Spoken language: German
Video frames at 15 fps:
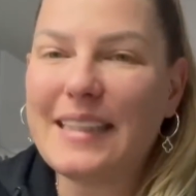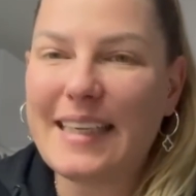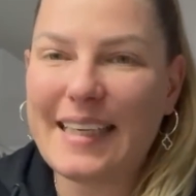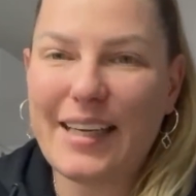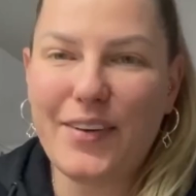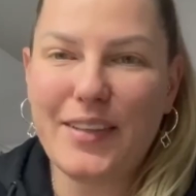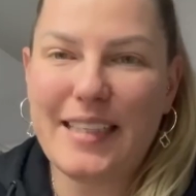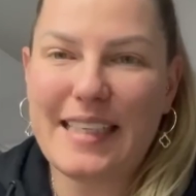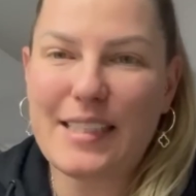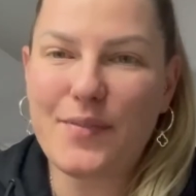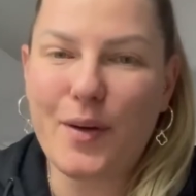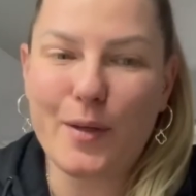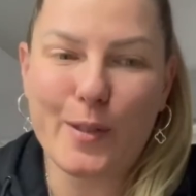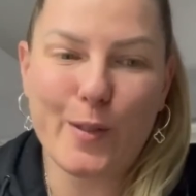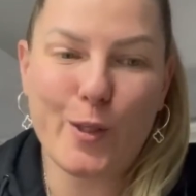genau, Elias
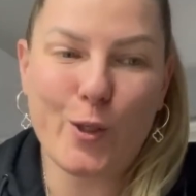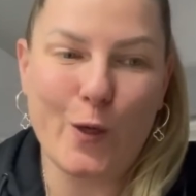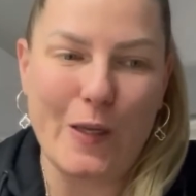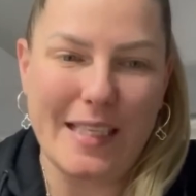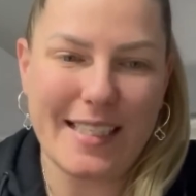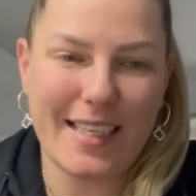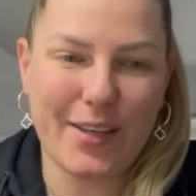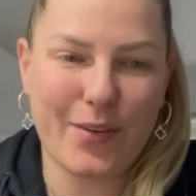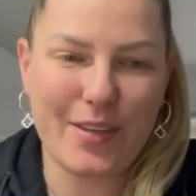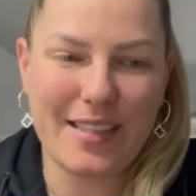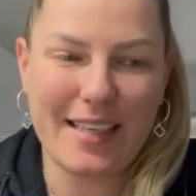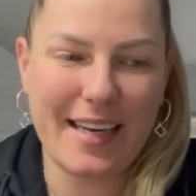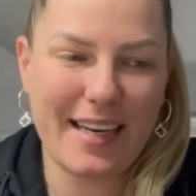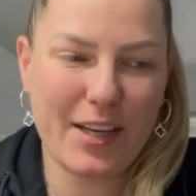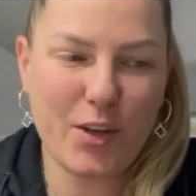war auch so stolz, der hat auch in
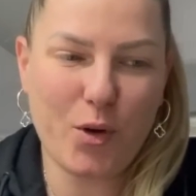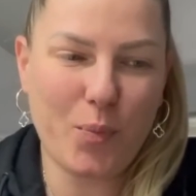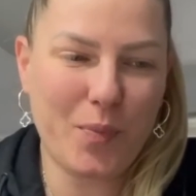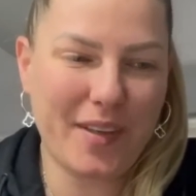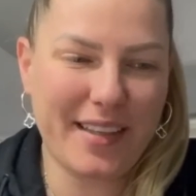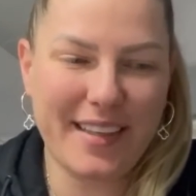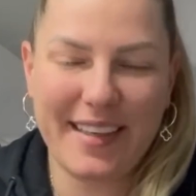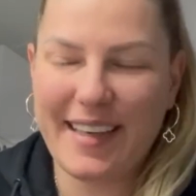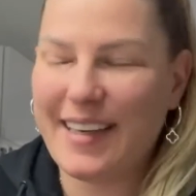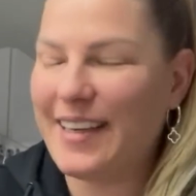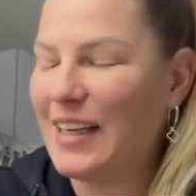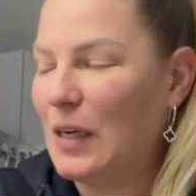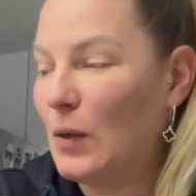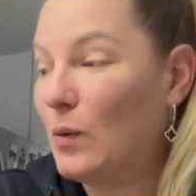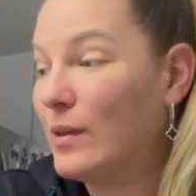seiner Gruppe
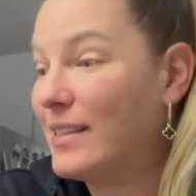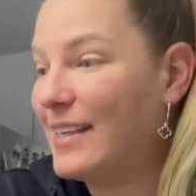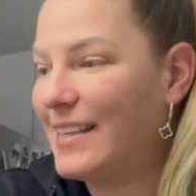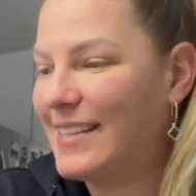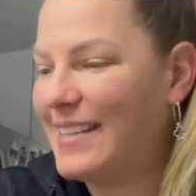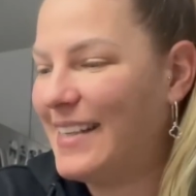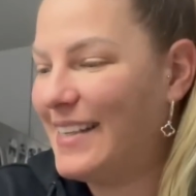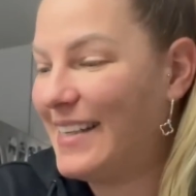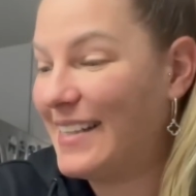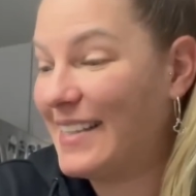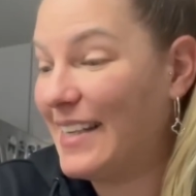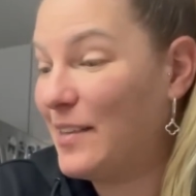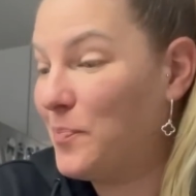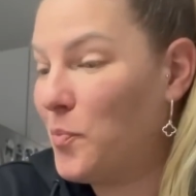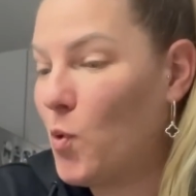äh, groß erzählt, dass
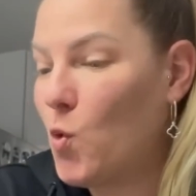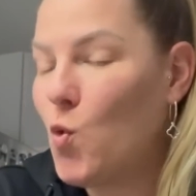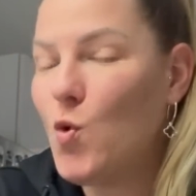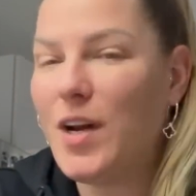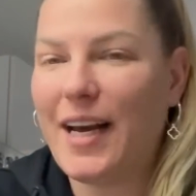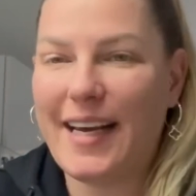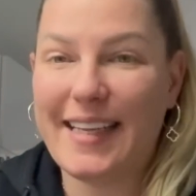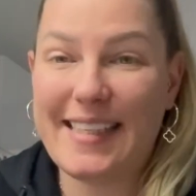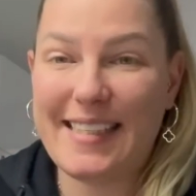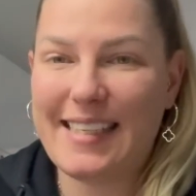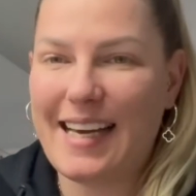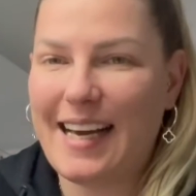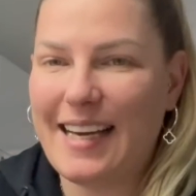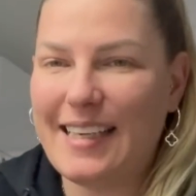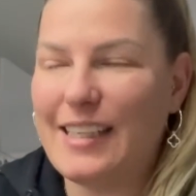sein Bruder jetzt
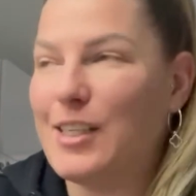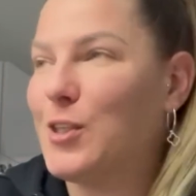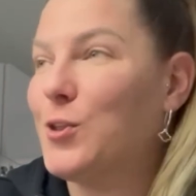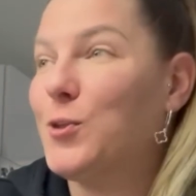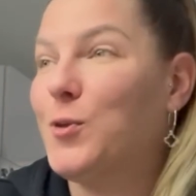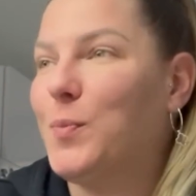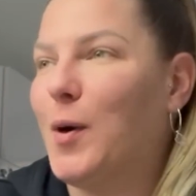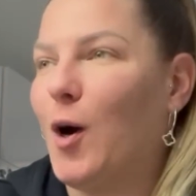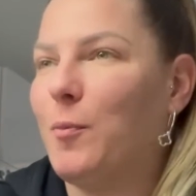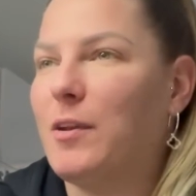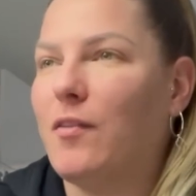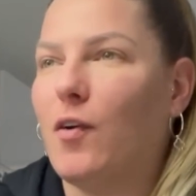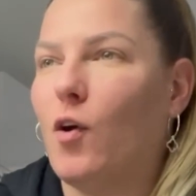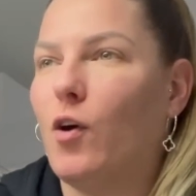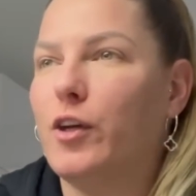da ist und überhaupt,
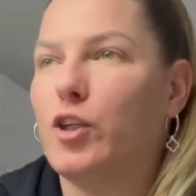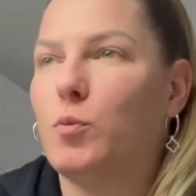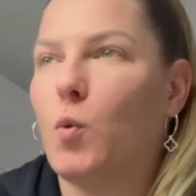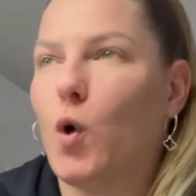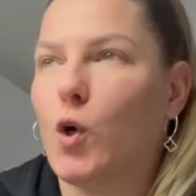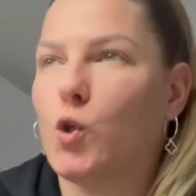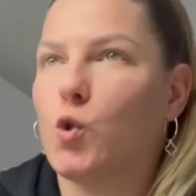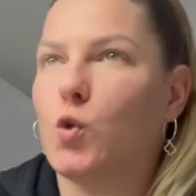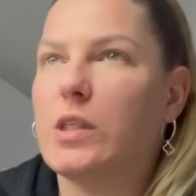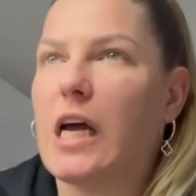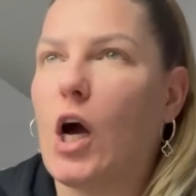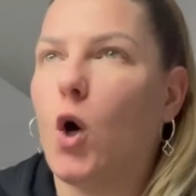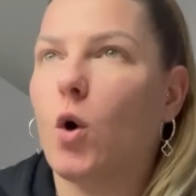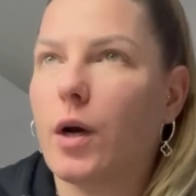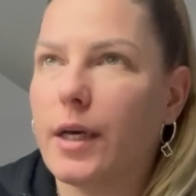der war auch heute Morgen so
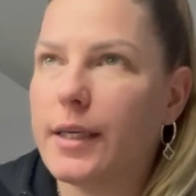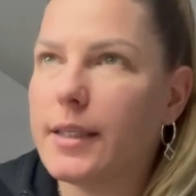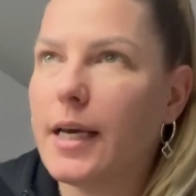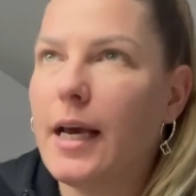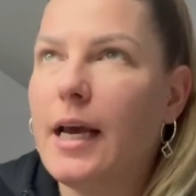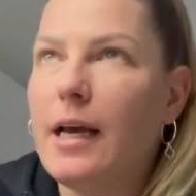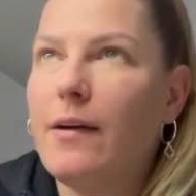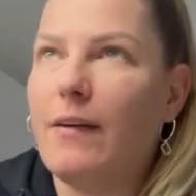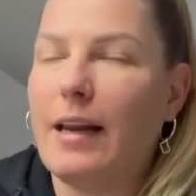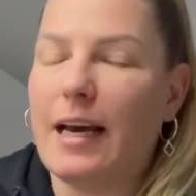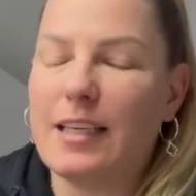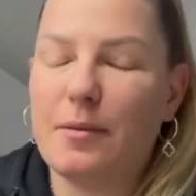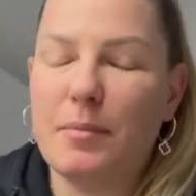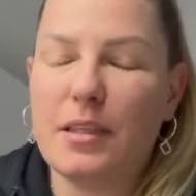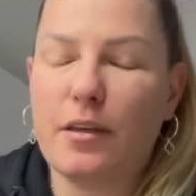traurig, weil er
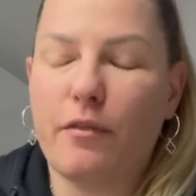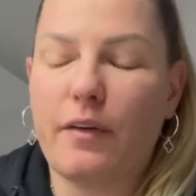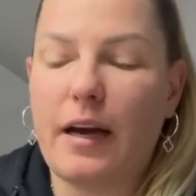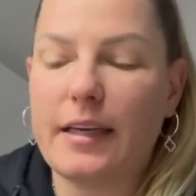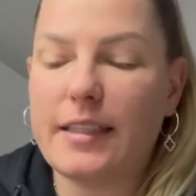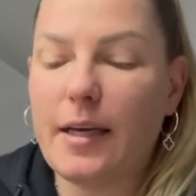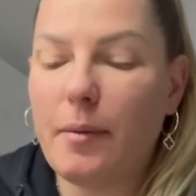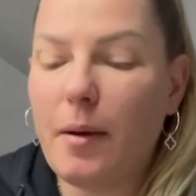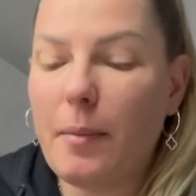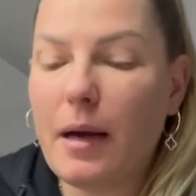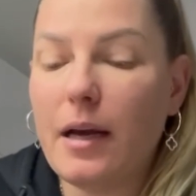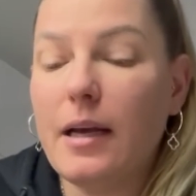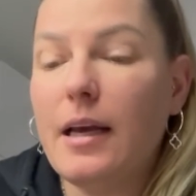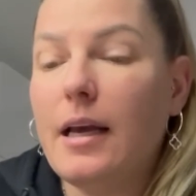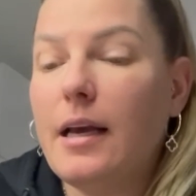hatte mich gefragt, ja Mama,
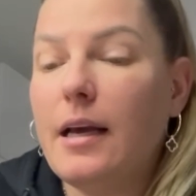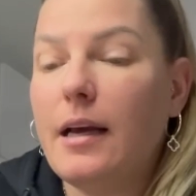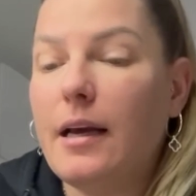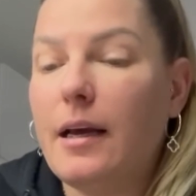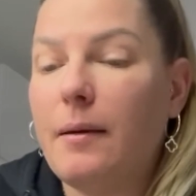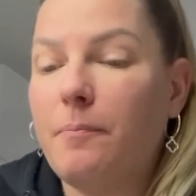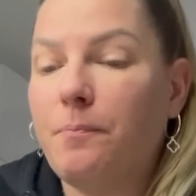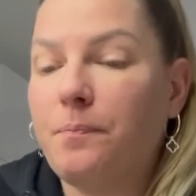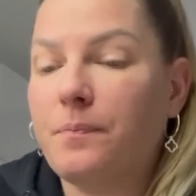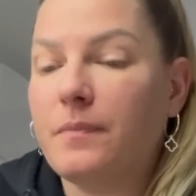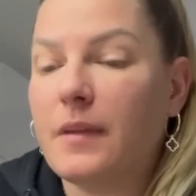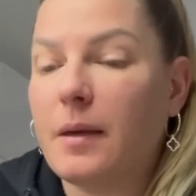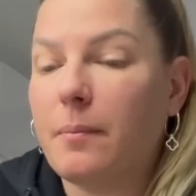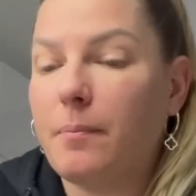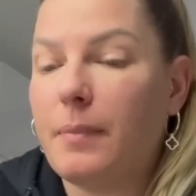
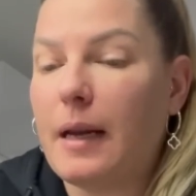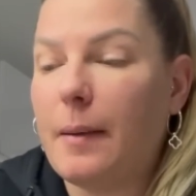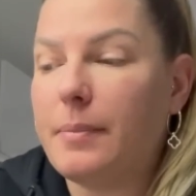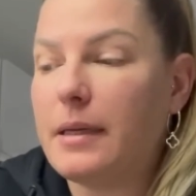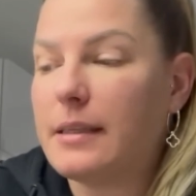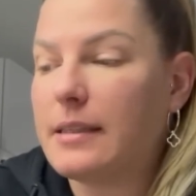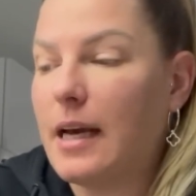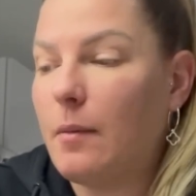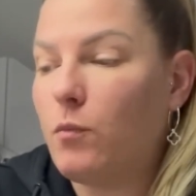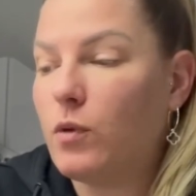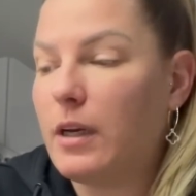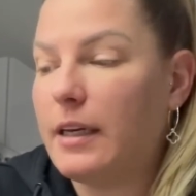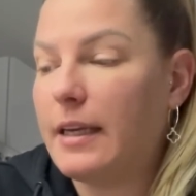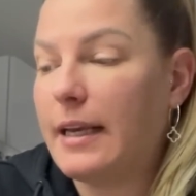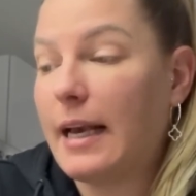ähm, bleibt der Samen
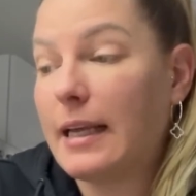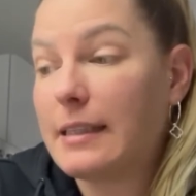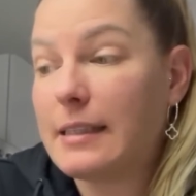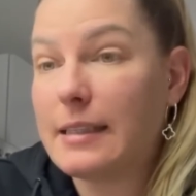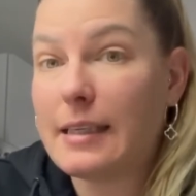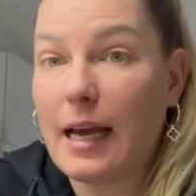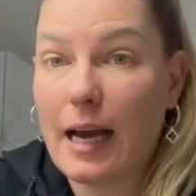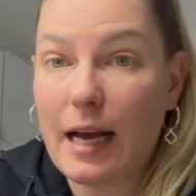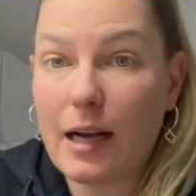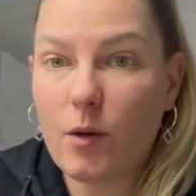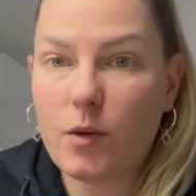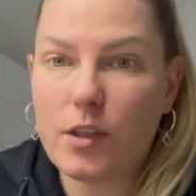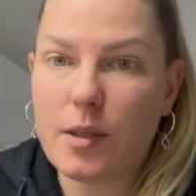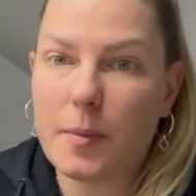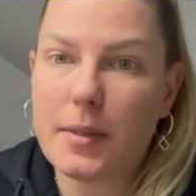dann den ganzen Tag?
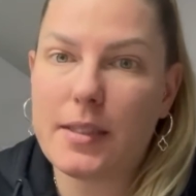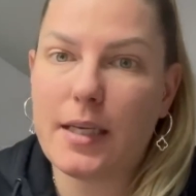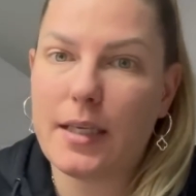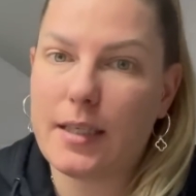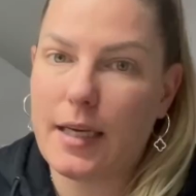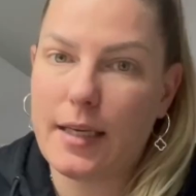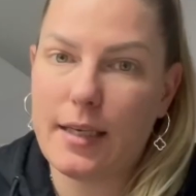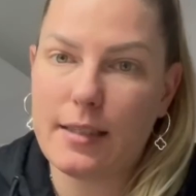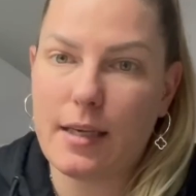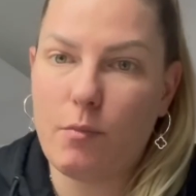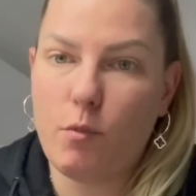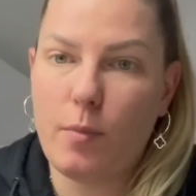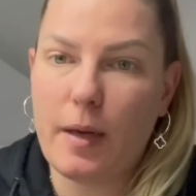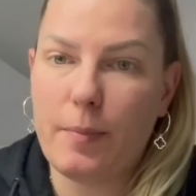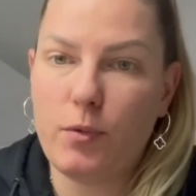Und ich habe gesagt, nein, der
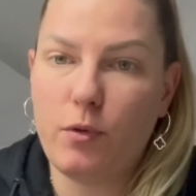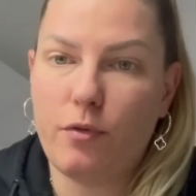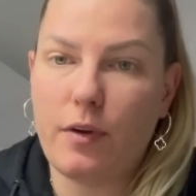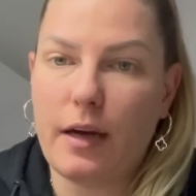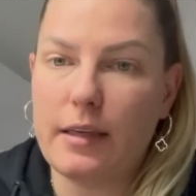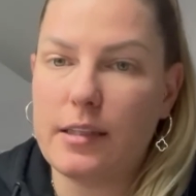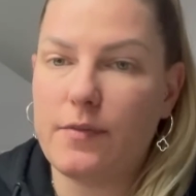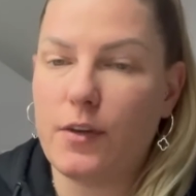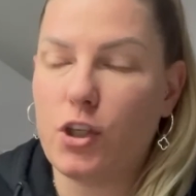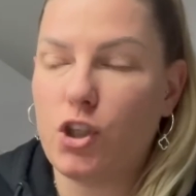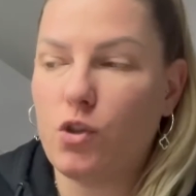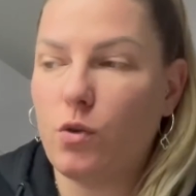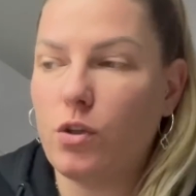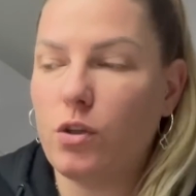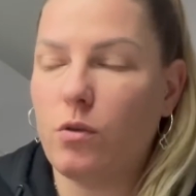Samen bleibt nur für ein, zwei
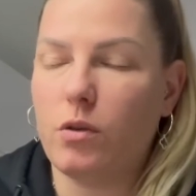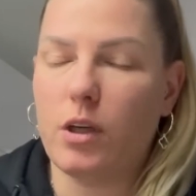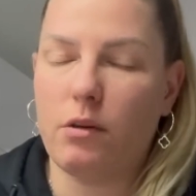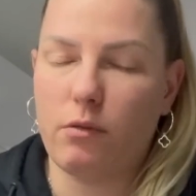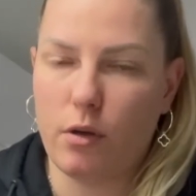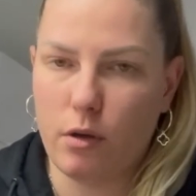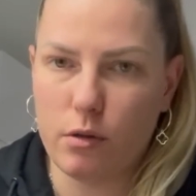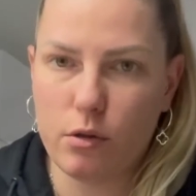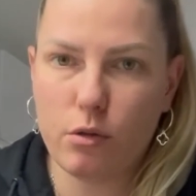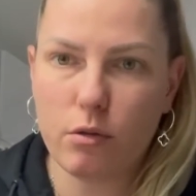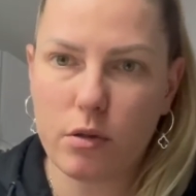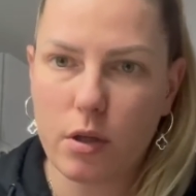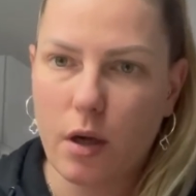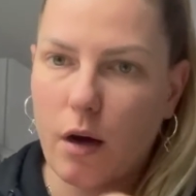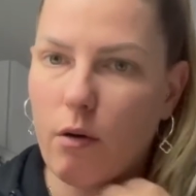Stunden. Und dann war er so
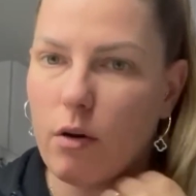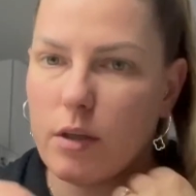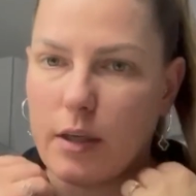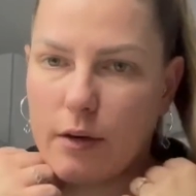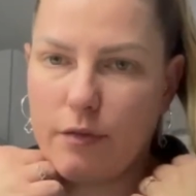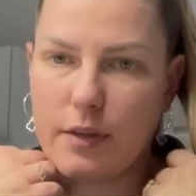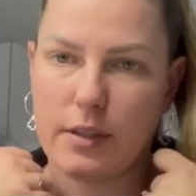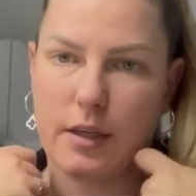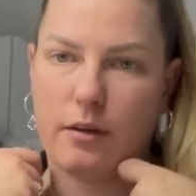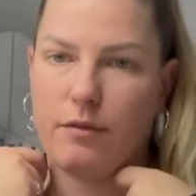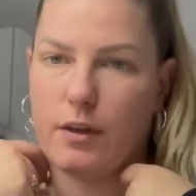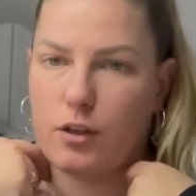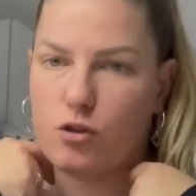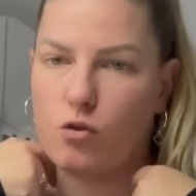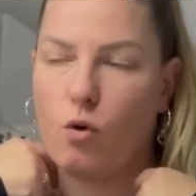traurig, ich hat fast
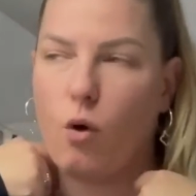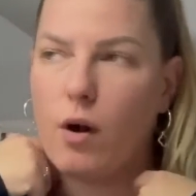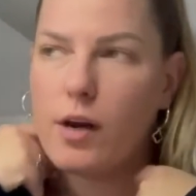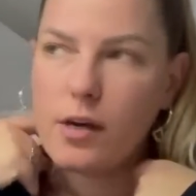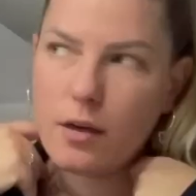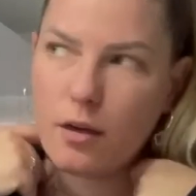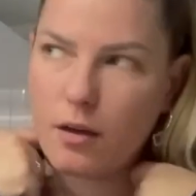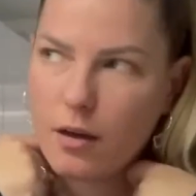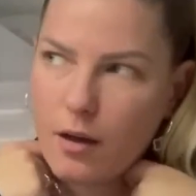angefangen zu heulen.